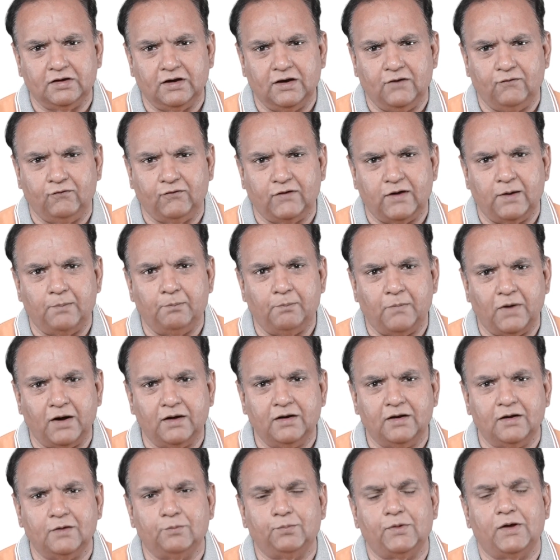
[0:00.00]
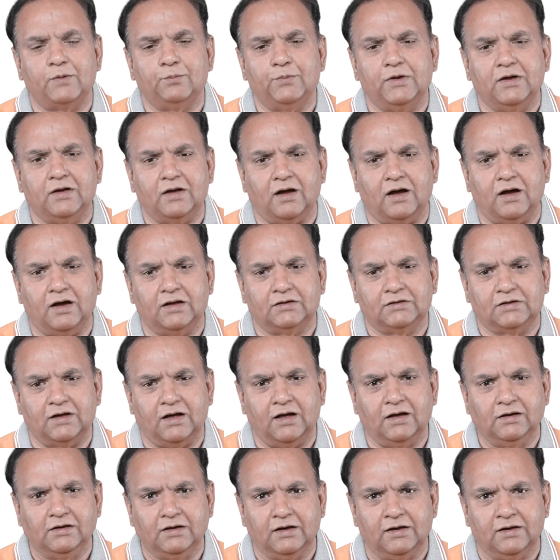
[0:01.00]
शरीफ के मर्डर पर भी कहा
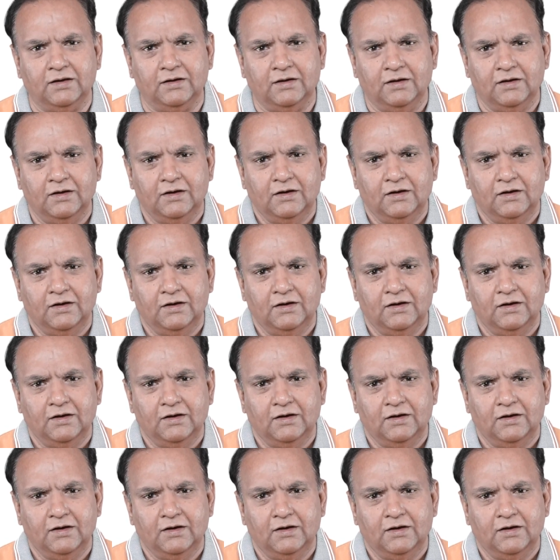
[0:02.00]
था कि